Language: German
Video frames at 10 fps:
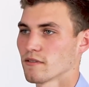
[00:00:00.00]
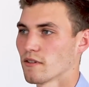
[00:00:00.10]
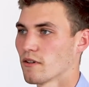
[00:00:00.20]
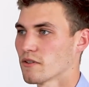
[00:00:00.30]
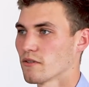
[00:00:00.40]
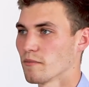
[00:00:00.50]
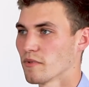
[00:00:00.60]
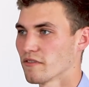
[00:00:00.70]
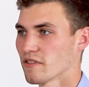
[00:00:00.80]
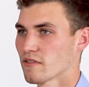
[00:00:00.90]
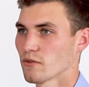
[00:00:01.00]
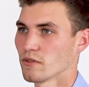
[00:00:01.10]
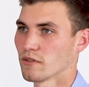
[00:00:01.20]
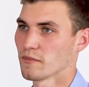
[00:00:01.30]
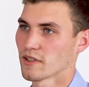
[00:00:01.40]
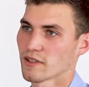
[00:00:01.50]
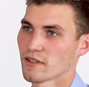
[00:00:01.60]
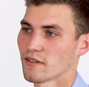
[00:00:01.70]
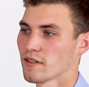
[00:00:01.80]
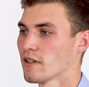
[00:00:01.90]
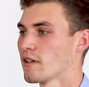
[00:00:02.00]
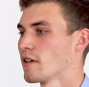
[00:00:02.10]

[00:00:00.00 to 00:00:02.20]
äh, auch zu den Professoren. Man kann